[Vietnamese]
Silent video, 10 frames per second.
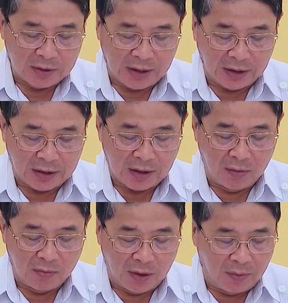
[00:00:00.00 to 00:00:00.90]
ẩu phiếu
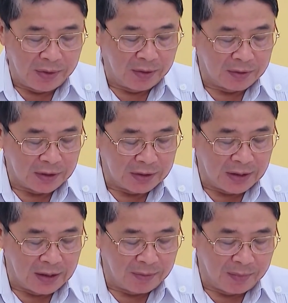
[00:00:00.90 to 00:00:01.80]
tin trưa
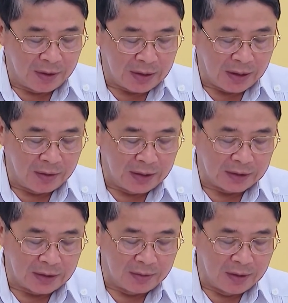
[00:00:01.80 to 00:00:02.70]
phốc phiếu tin
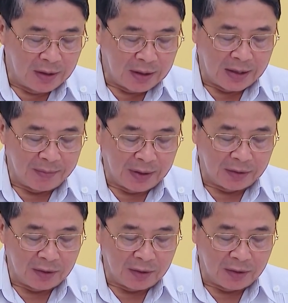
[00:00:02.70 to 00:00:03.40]
trưa đôi cắp,